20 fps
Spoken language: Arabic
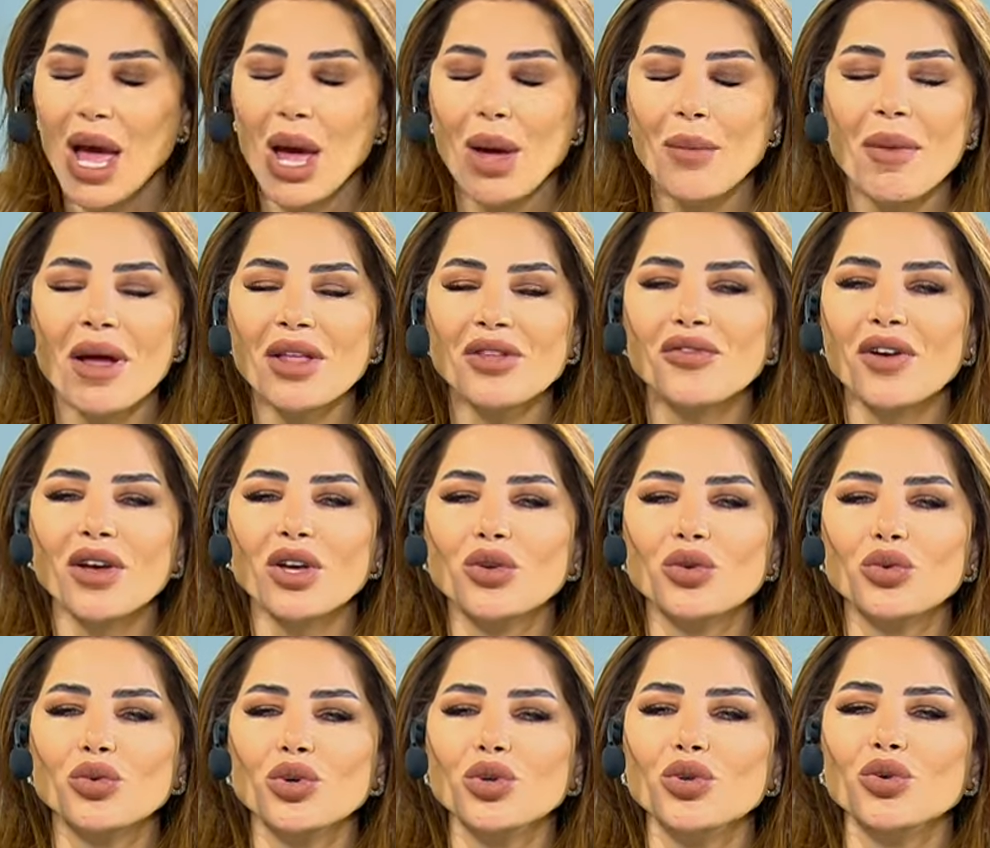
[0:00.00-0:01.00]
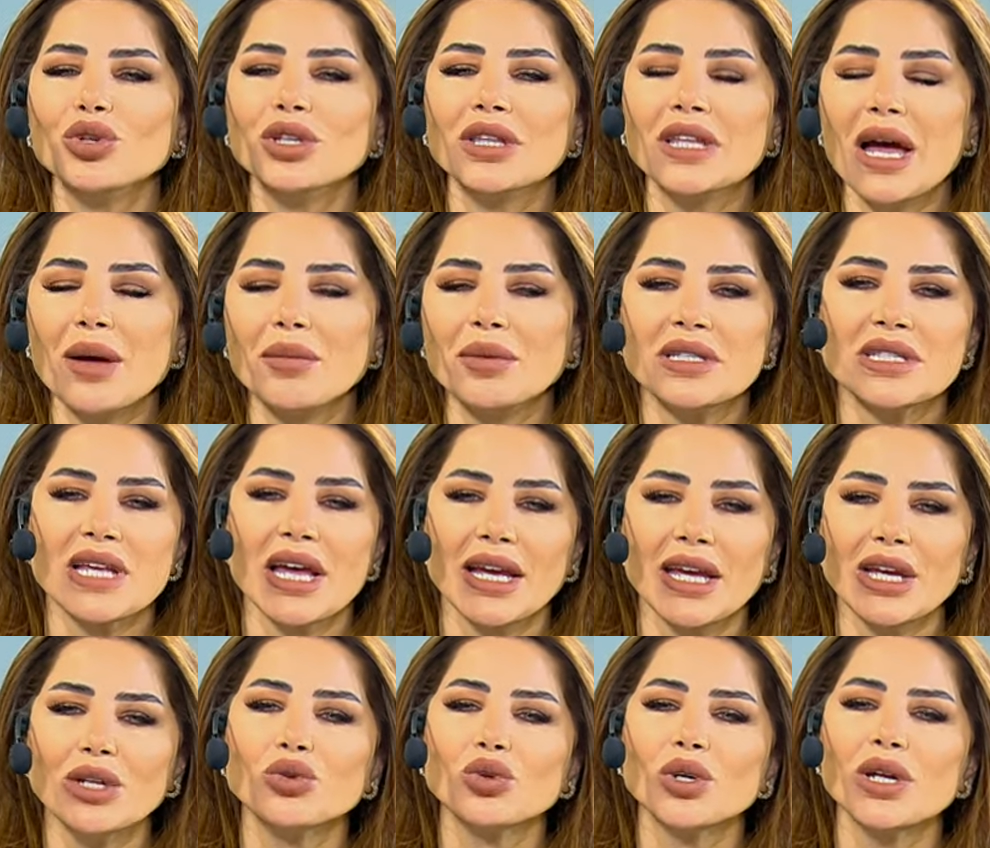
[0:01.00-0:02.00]
ما تفكروا انه قدامي اذا
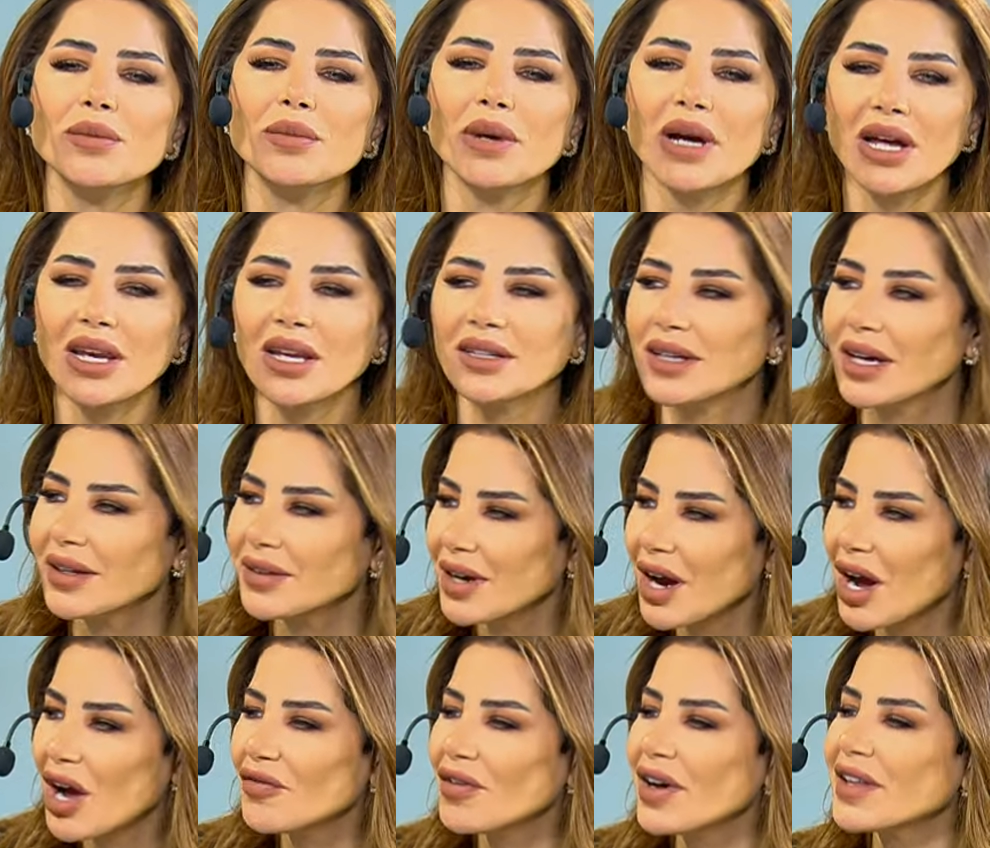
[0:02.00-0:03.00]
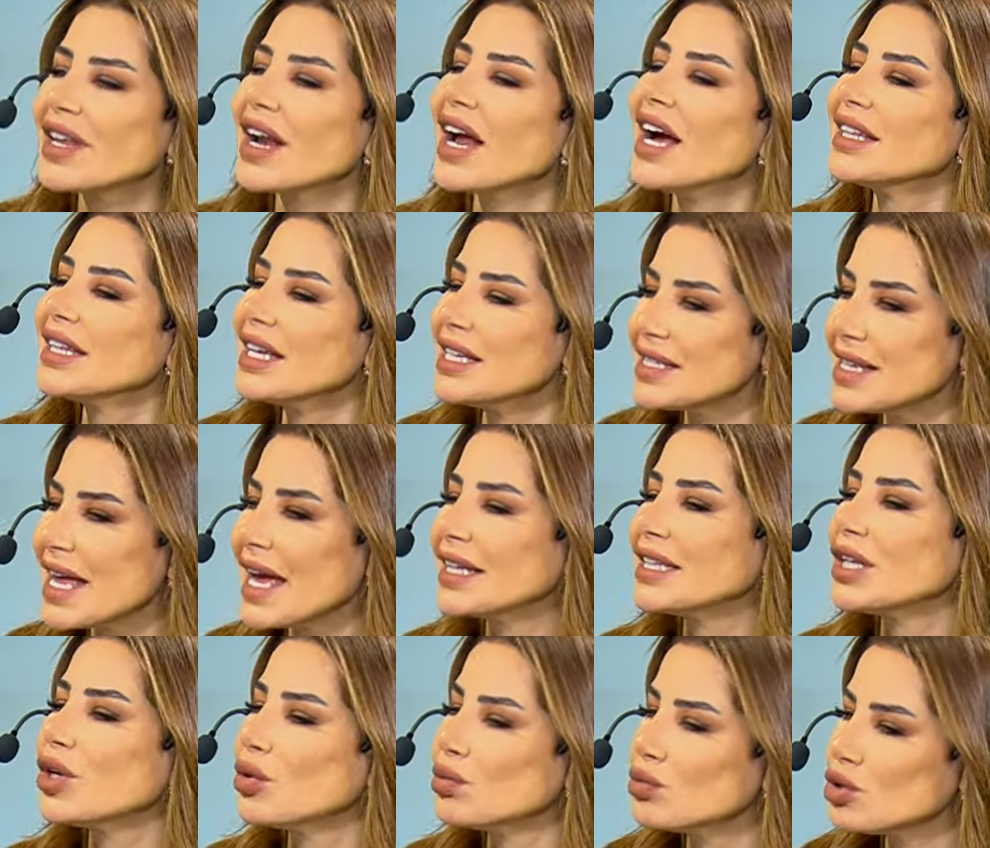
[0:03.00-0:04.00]
حكيتوا كلمه غلط عن رهف انا رح اضل
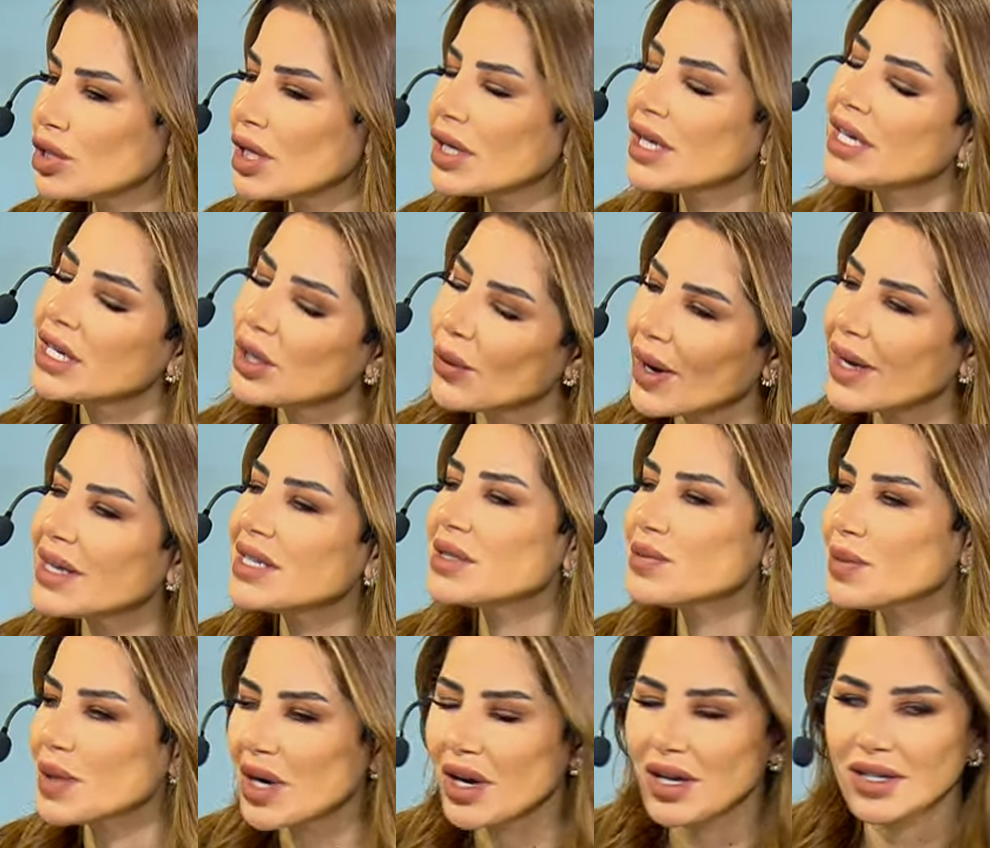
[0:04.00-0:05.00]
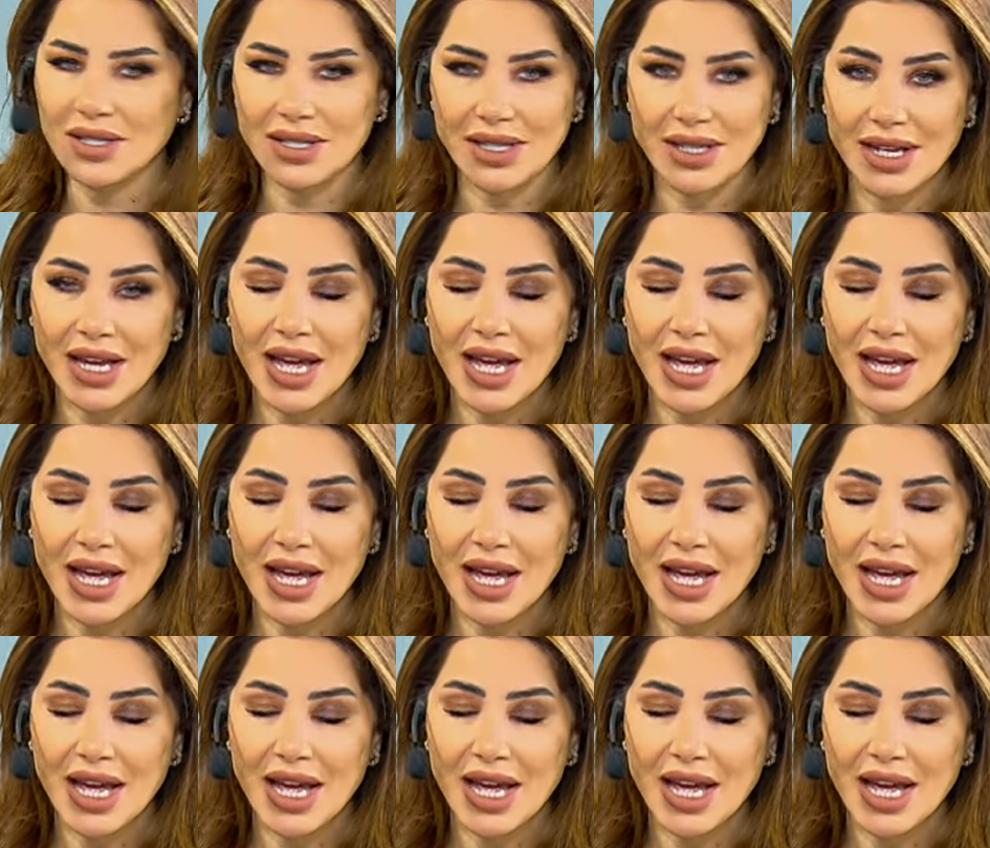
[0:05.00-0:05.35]
ساكته ومستكينه واهز براسي